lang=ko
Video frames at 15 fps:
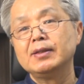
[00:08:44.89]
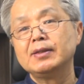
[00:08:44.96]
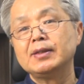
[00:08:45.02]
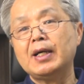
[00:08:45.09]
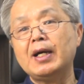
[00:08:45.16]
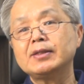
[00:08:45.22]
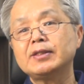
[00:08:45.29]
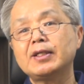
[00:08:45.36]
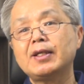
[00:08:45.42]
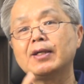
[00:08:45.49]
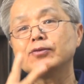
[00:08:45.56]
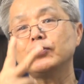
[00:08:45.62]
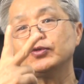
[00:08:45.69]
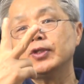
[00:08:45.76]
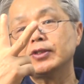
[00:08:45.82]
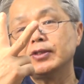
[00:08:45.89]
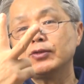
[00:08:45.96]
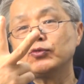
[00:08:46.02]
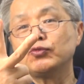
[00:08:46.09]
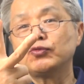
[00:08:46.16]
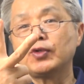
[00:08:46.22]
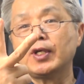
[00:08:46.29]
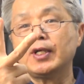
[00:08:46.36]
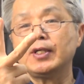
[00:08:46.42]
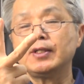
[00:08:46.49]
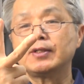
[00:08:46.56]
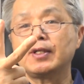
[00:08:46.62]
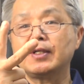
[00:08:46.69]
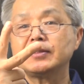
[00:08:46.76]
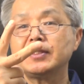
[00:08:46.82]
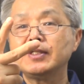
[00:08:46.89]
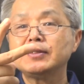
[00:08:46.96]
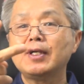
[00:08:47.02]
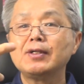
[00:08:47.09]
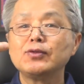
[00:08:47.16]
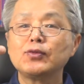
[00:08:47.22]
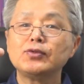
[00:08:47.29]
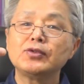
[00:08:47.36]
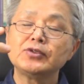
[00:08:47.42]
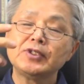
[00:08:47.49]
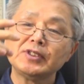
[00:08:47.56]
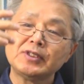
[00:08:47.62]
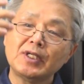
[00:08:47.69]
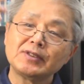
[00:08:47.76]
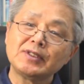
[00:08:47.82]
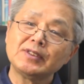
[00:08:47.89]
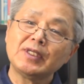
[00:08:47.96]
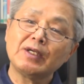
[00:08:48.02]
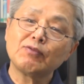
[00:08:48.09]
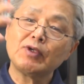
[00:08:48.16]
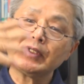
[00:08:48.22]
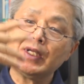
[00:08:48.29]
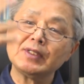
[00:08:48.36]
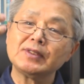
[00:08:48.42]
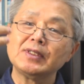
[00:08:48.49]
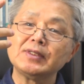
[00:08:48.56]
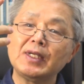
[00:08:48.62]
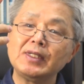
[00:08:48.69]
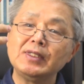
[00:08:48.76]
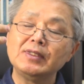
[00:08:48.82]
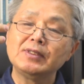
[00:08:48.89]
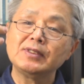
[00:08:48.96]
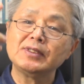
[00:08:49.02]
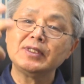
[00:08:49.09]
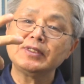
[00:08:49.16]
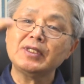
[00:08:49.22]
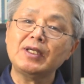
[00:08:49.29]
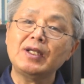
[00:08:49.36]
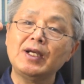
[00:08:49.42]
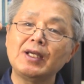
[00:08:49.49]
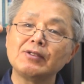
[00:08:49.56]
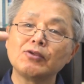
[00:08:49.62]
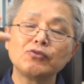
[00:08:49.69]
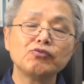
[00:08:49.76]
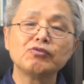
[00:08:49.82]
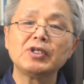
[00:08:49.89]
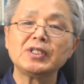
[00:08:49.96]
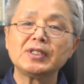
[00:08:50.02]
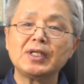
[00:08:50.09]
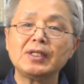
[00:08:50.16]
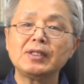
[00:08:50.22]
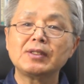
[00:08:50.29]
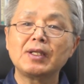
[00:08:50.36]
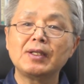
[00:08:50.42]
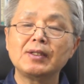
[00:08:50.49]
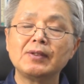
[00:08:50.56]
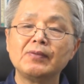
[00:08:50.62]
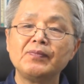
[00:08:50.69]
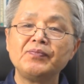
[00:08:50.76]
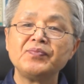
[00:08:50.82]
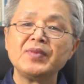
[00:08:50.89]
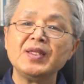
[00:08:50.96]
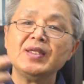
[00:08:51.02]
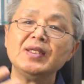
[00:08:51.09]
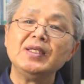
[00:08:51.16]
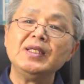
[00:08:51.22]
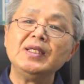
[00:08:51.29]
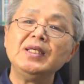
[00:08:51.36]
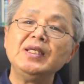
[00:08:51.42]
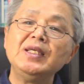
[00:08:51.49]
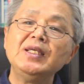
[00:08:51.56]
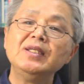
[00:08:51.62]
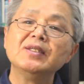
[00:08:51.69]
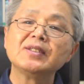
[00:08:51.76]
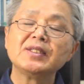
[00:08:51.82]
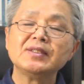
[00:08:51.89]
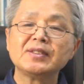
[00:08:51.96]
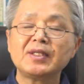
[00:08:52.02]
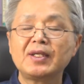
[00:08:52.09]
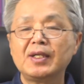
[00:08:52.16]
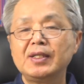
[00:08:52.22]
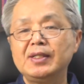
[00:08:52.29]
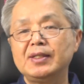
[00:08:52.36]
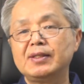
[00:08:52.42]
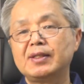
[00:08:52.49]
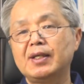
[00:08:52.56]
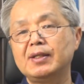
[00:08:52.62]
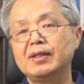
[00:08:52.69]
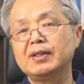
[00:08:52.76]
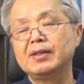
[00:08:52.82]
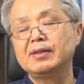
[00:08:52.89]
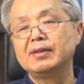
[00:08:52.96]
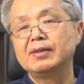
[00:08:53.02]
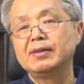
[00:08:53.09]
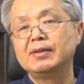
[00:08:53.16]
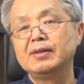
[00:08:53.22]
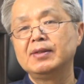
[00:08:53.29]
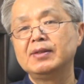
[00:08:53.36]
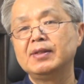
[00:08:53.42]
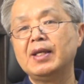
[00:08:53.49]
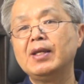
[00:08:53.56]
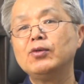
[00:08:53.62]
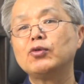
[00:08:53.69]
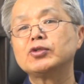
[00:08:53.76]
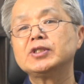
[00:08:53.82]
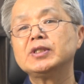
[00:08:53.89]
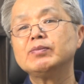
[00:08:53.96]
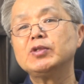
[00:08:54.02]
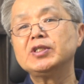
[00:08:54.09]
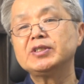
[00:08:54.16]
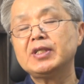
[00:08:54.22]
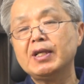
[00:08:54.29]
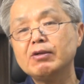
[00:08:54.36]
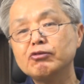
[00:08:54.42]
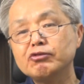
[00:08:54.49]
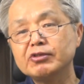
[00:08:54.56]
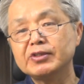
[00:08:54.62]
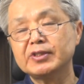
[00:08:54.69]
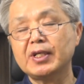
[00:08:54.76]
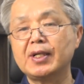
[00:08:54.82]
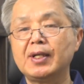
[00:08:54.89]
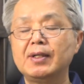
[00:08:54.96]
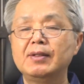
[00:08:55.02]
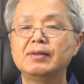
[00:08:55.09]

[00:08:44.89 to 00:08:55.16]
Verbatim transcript: 나 사랑도 역시 두 개가 있다. 세상도 세상 세상과 나 세상이 있듯이 사랑에도 두 가지가 있다. 이기적인 사랑이 있다. 내 욕심을 채우는 사랑,